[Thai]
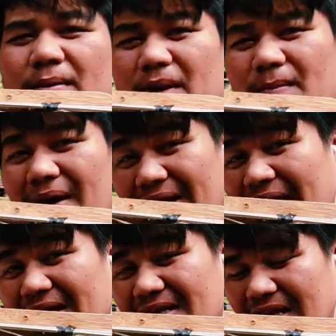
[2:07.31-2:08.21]
เป็นไม้
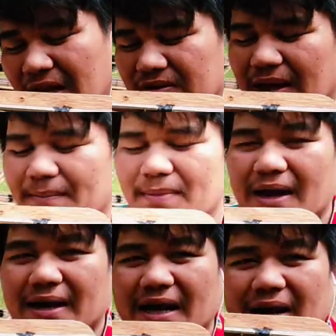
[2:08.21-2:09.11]
อัดที่เราทำมา
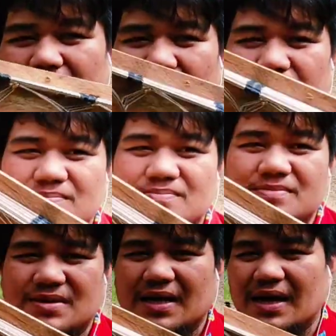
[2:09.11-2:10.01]
นะครับผม
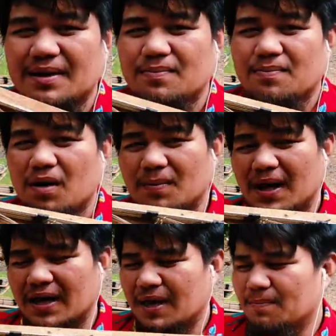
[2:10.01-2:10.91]
นะพร้อมรา
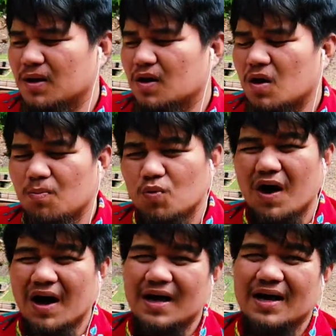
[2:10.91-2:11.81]
งเก็บแล้วก็บ่ว
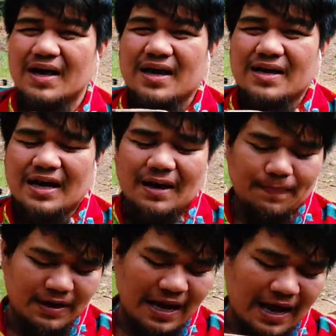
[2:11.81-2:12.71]
งนะ
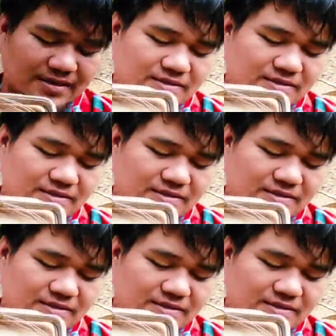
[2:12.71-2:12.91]
เป็นหลัก